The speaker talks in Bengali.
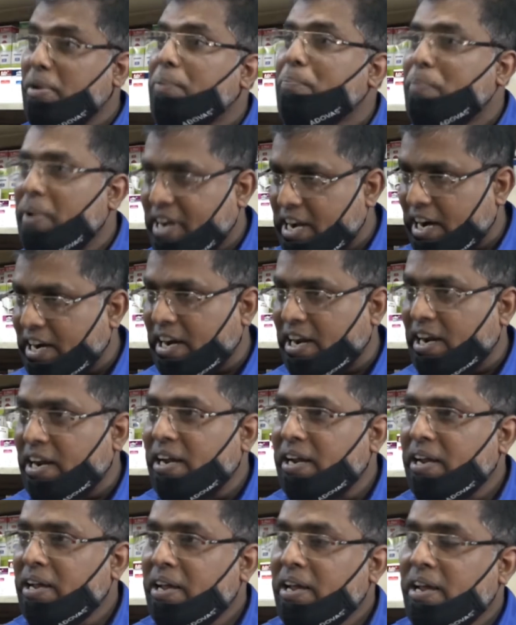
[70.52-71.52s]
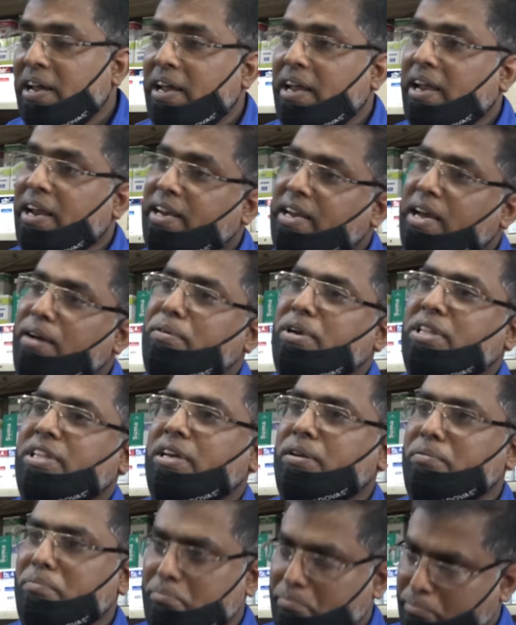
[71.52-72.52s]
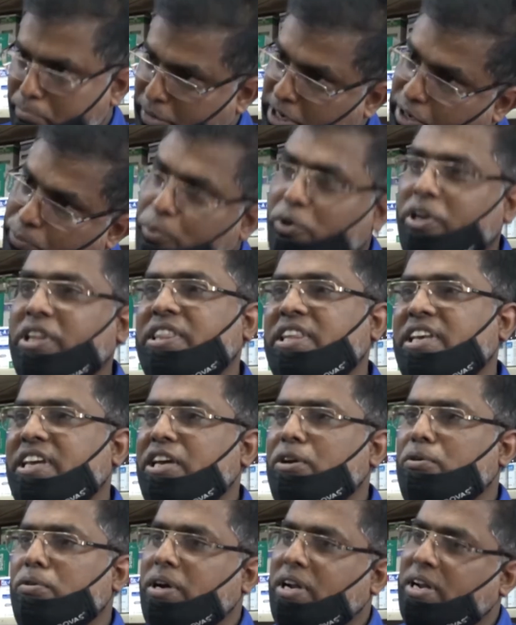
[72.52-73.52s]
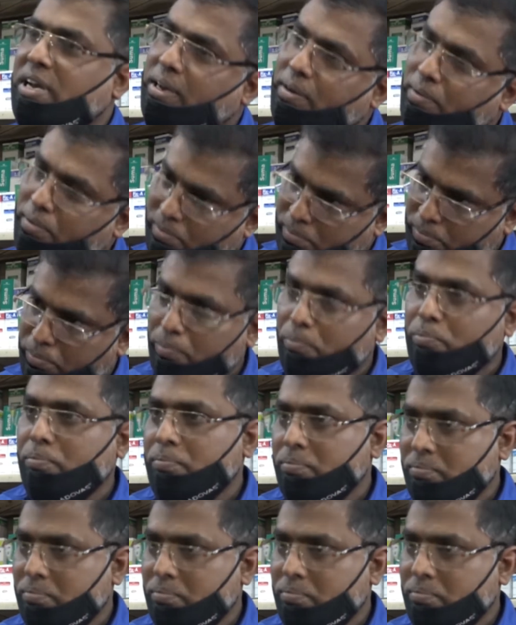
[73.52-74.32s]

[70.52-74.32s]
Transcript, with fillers: এমআরপি কাটা এটা আমাদের মিটফুটের থেকে ওনারা কাইটা